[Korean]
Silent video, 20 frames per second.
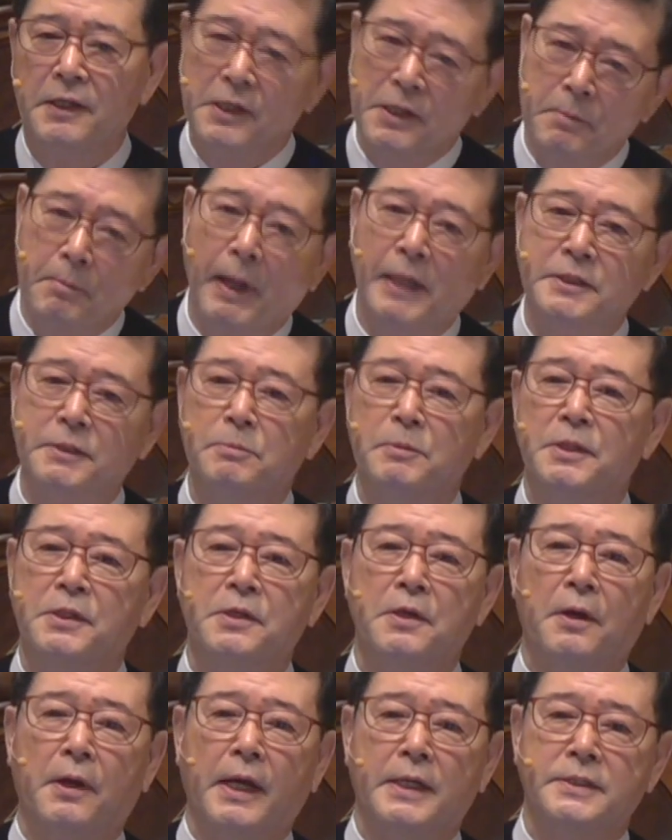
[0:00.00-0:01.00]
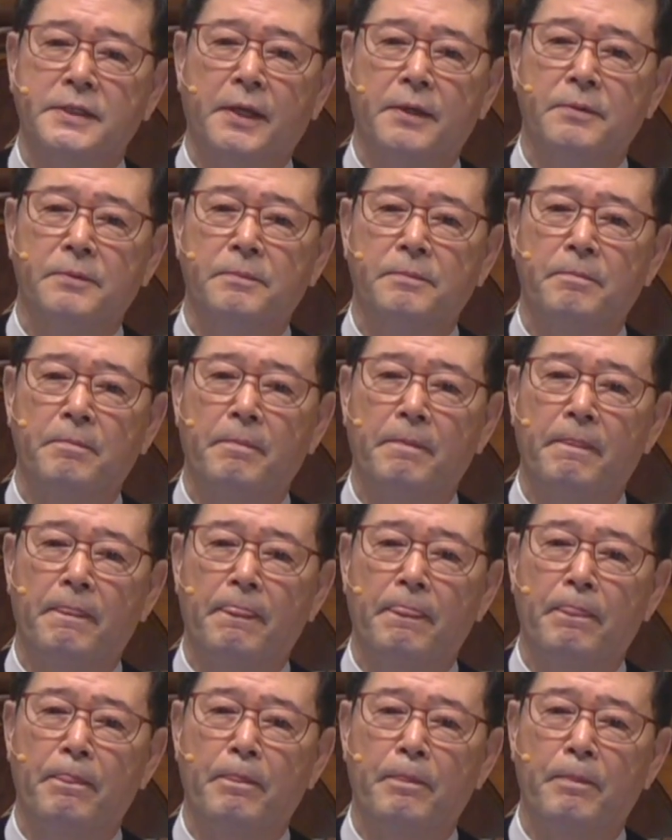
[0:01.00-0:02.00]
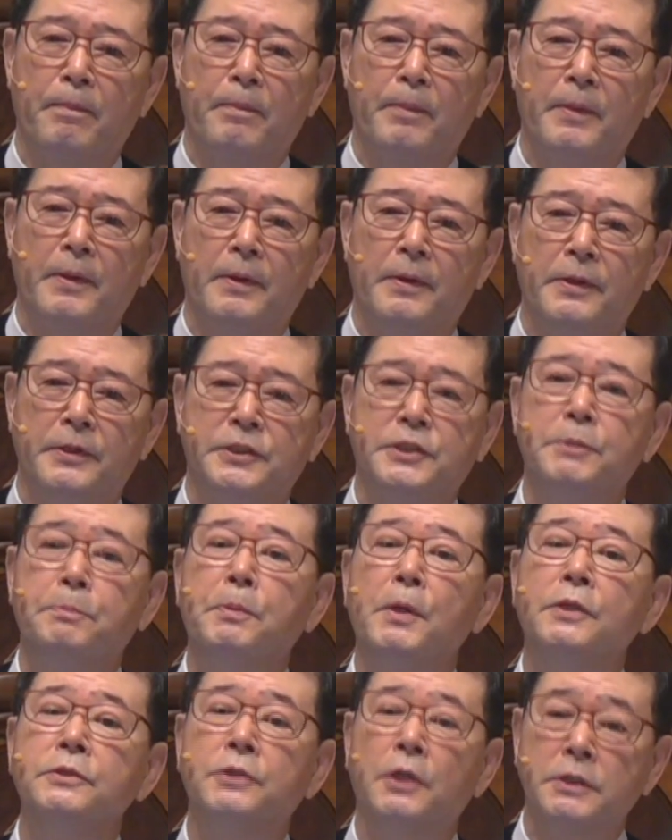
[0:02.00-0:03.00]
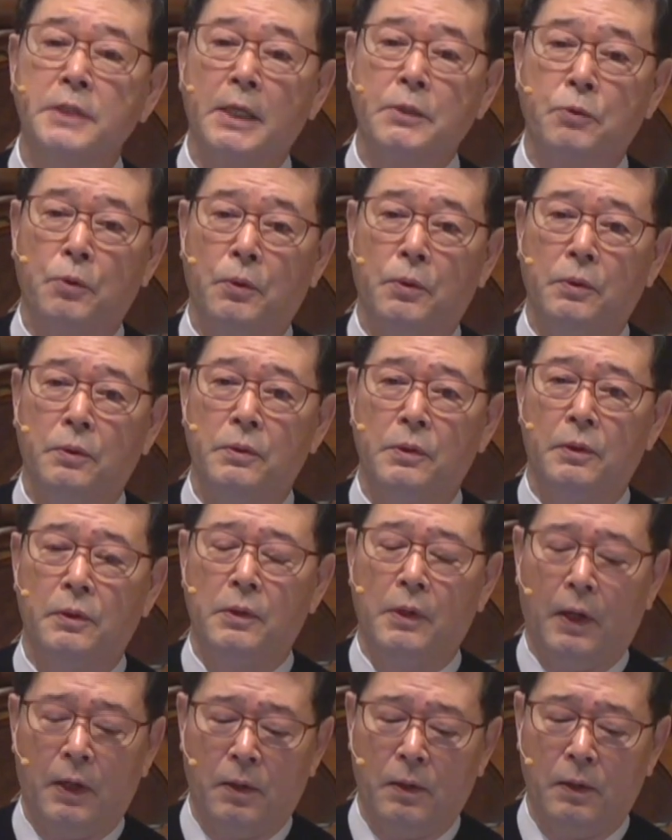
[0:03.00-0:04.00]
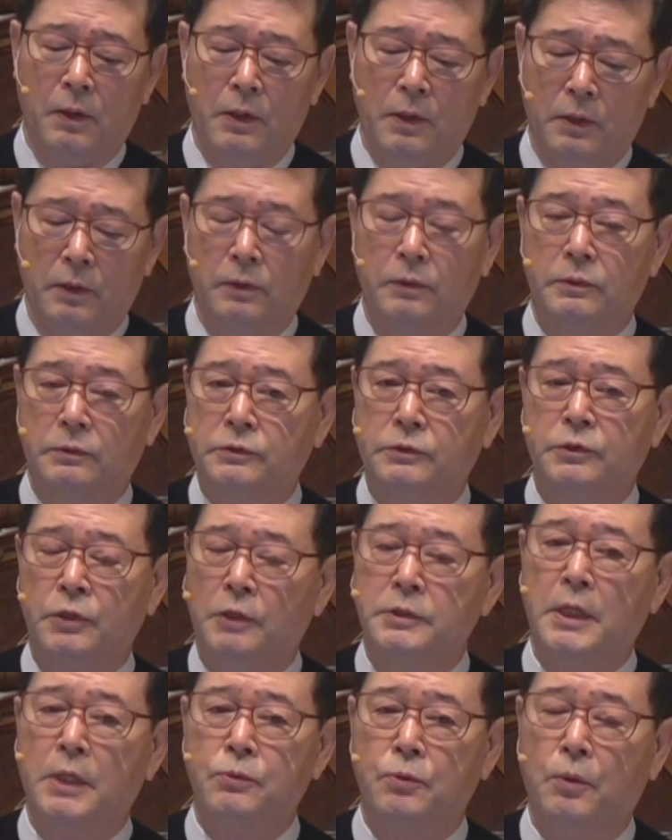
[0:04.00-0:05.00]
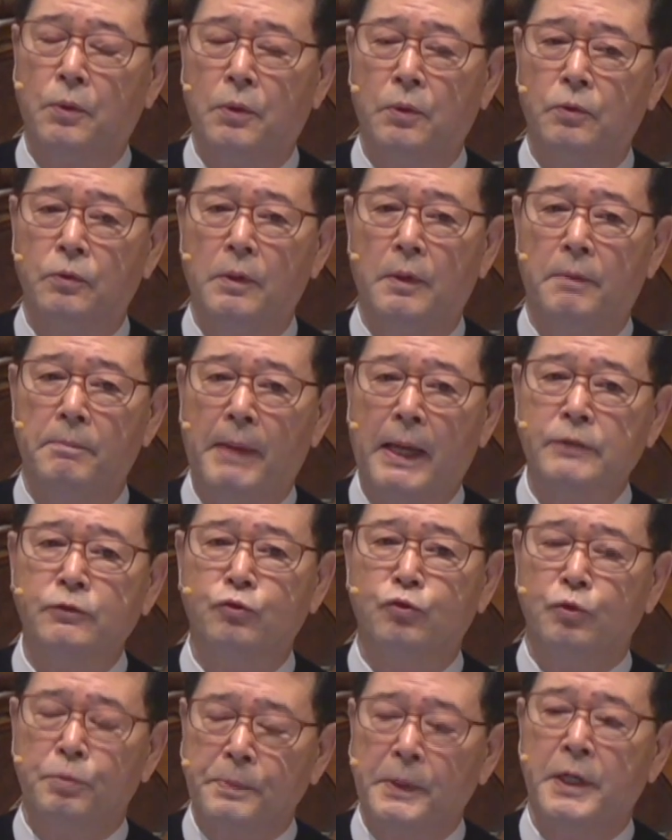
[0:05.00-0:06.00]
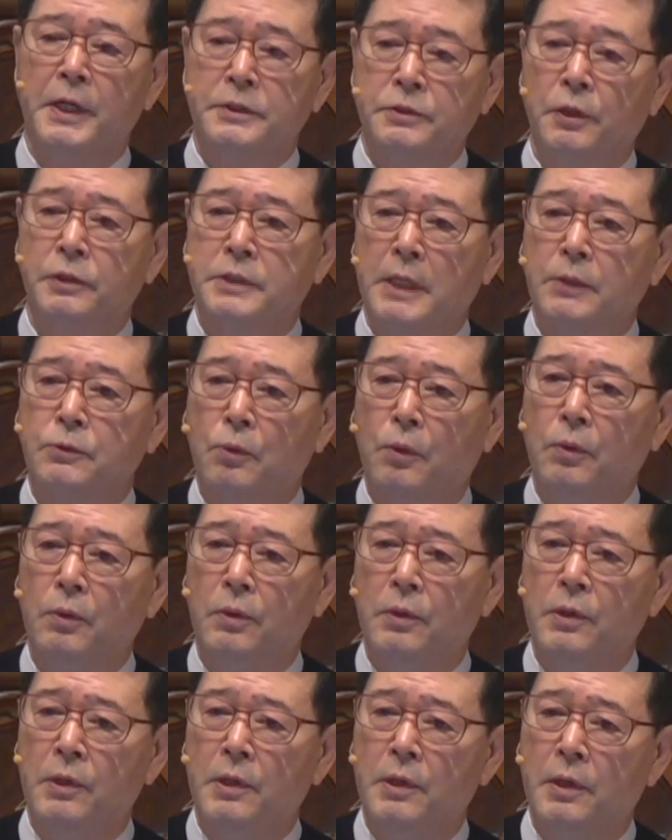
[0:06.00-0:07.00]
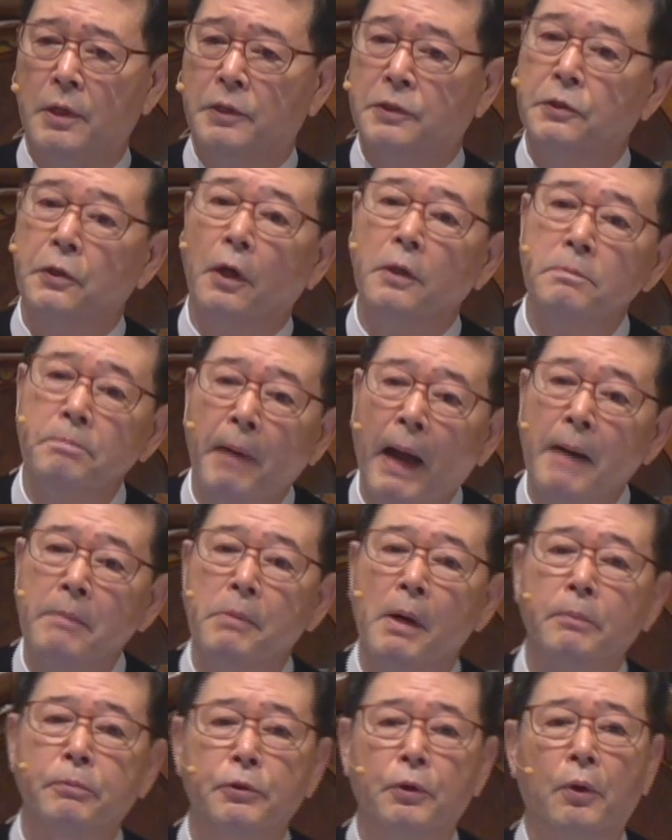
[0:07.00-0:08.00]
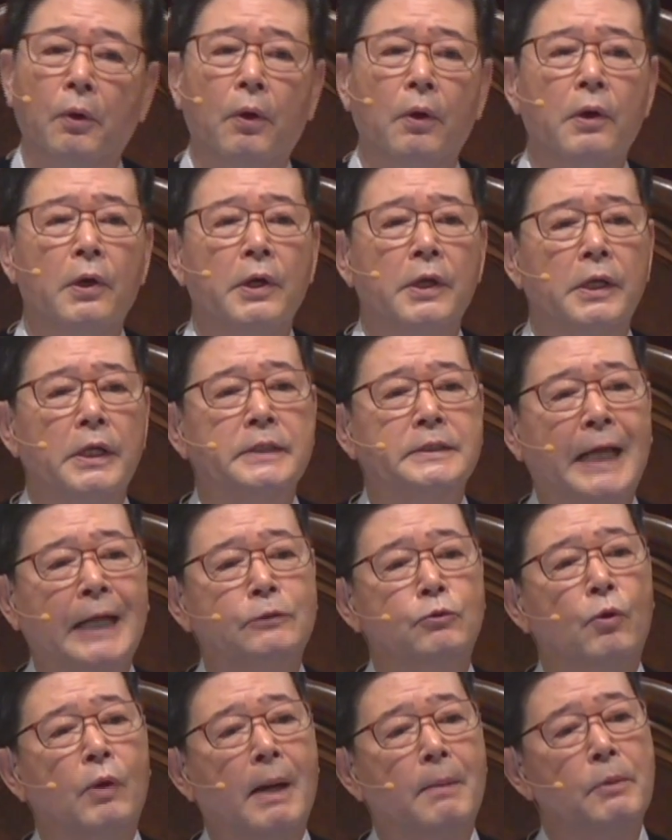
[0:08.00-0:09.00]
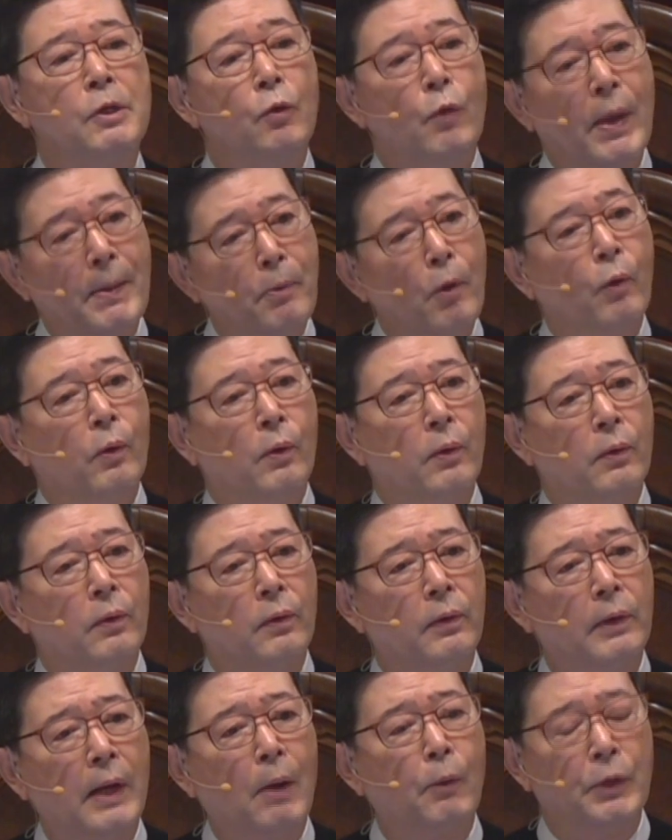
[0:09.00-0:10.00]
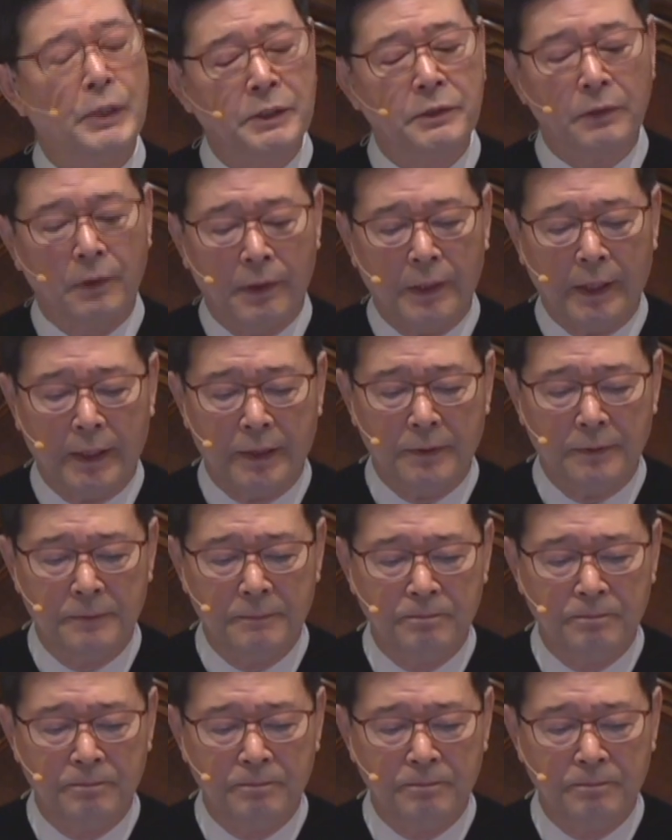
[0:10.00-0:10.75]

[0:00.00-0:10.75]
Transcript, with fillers: 이 말씀을 기억하세요. 시편 저자도 어, 어, 저자도 119편의 저자도 그런 방법으로 이 자존감을 회복하고 있는 거예요.